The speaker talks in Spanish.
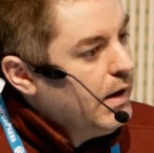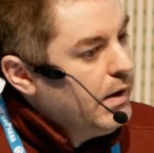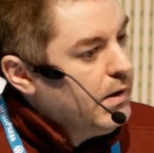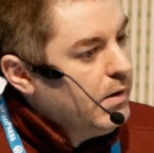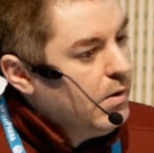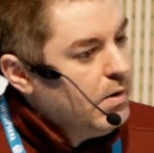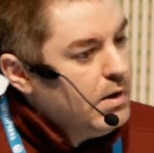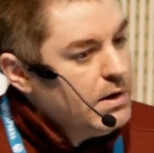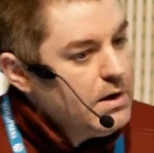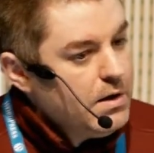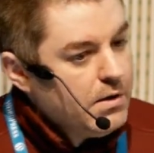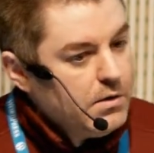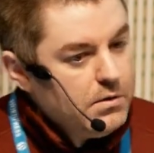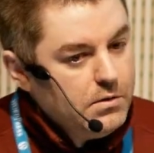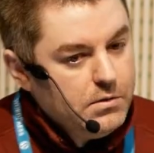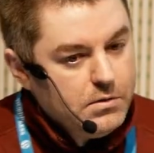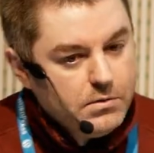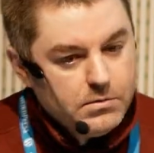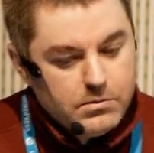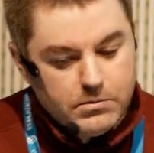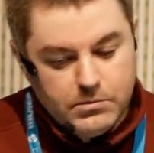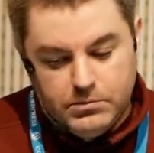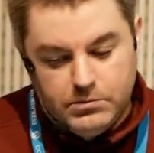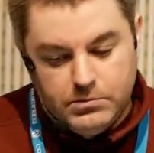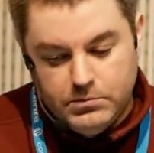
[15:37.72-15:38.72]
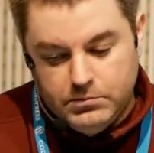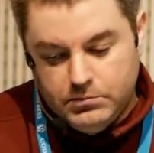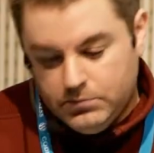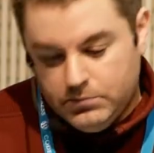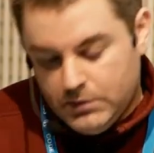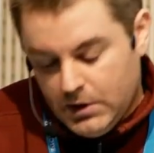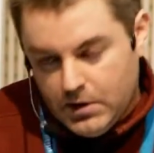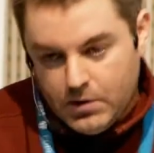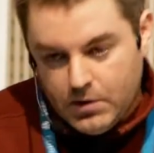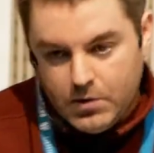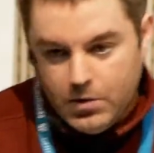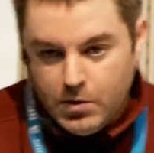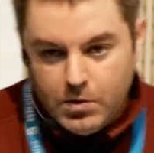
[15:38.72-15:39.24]
no hay error.
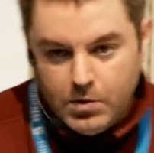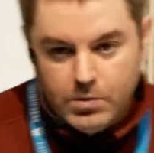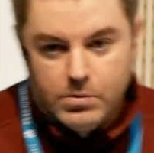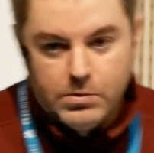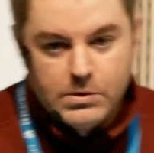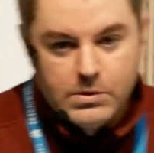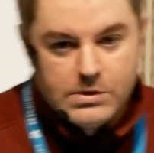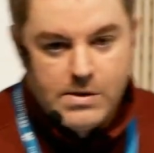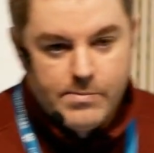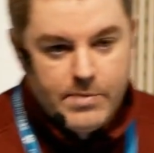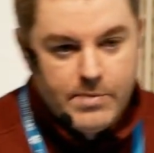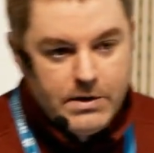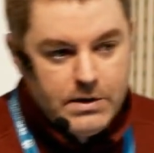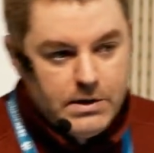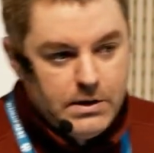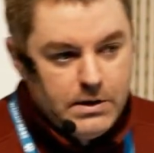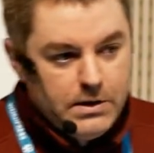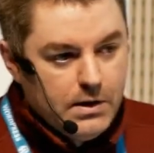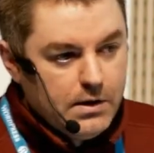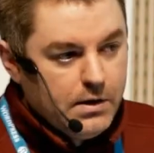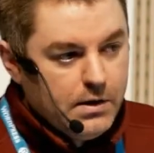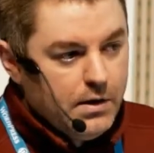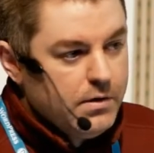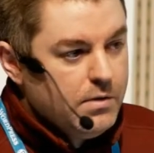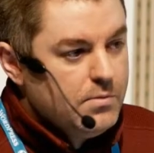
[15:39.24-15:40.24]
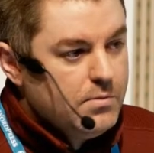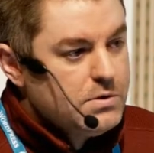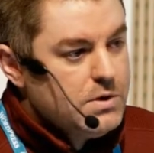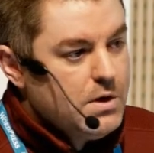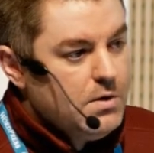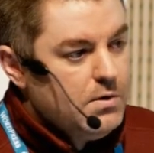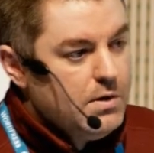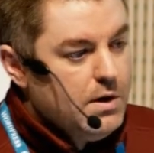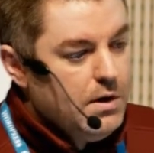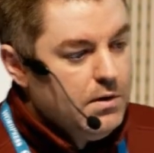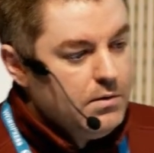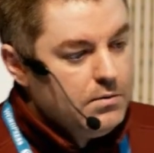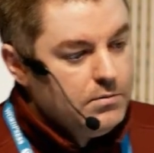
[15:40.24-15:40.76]
Vale, cojonudo esa plantilla. ¿Qué hacemos
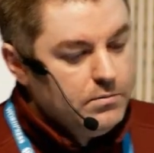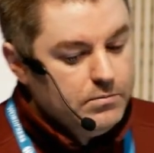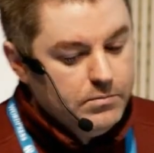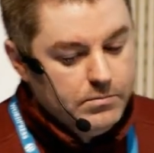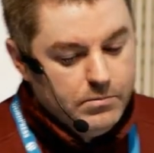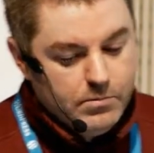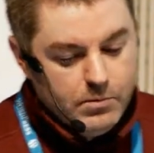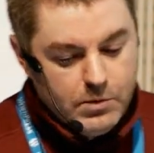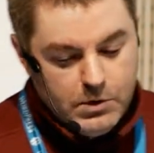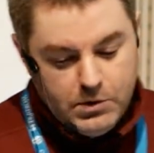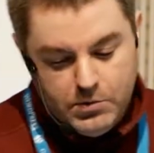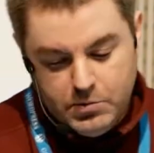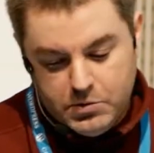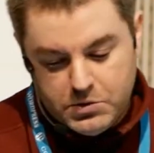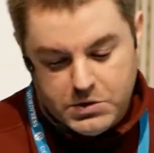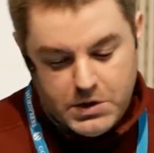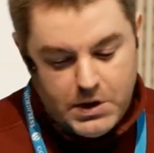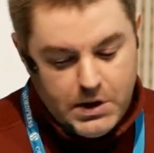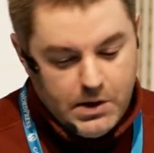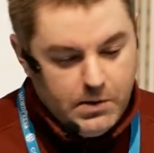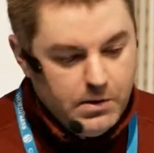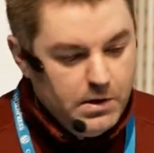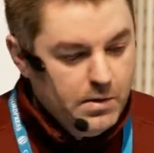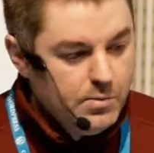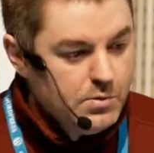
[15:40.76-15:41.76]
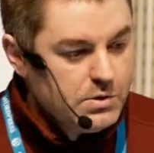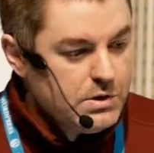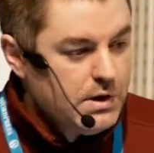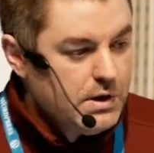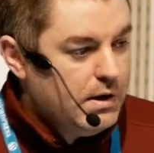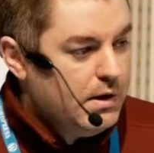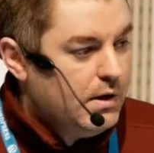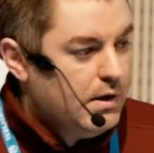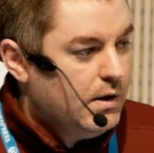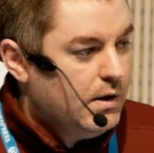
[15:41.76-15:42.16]
ahora? Bueno, pues ahora veremos